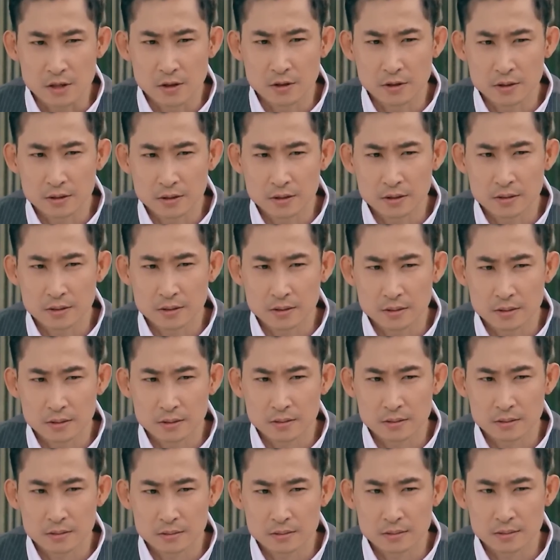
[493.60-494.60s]
Để coi
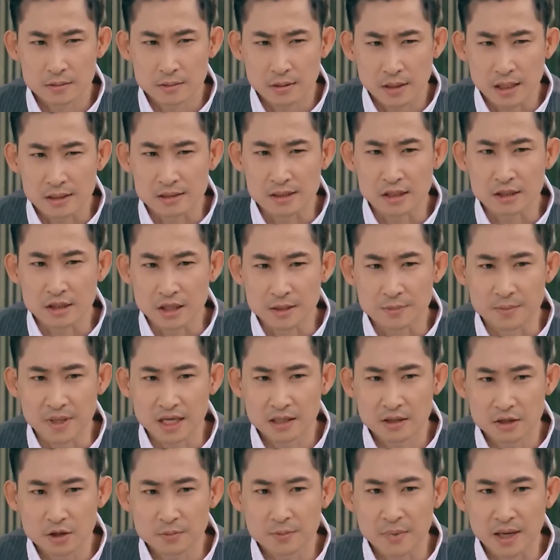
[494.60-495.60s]
Anh sẽ tìm
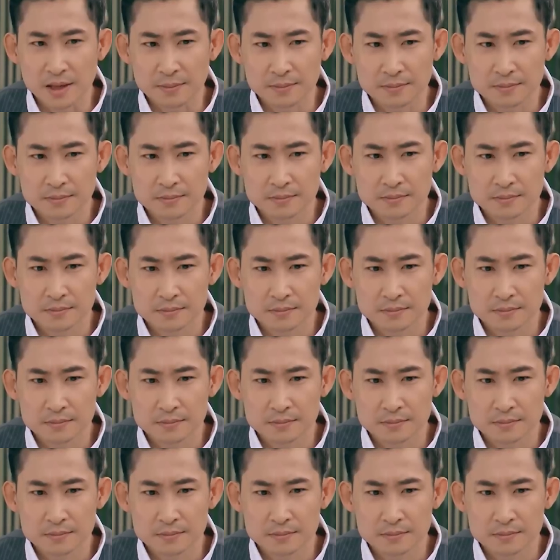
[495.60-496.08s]
cách giúp em